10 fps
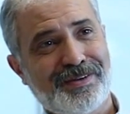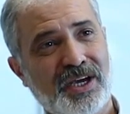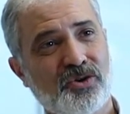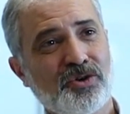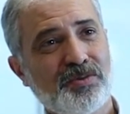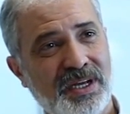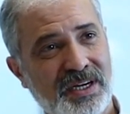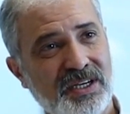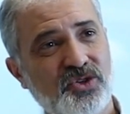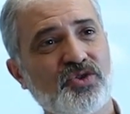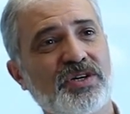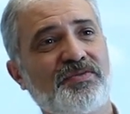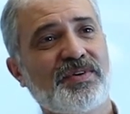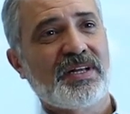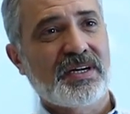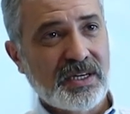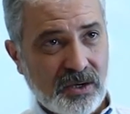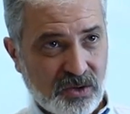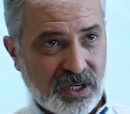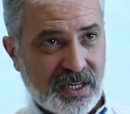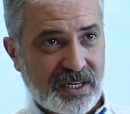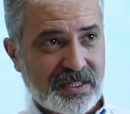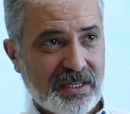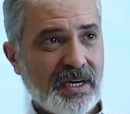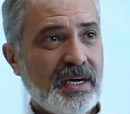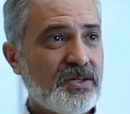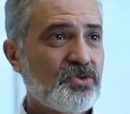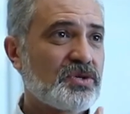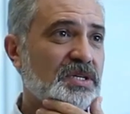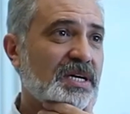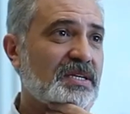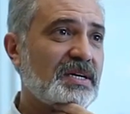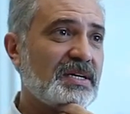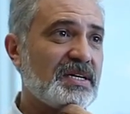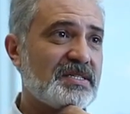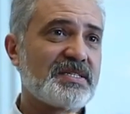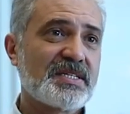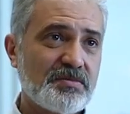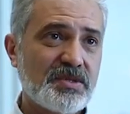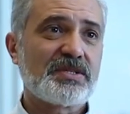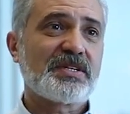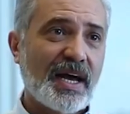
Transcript: ekonomilerde, coğrafyalarda, ülkelerde. Çünkü takdir edersiniz ki biz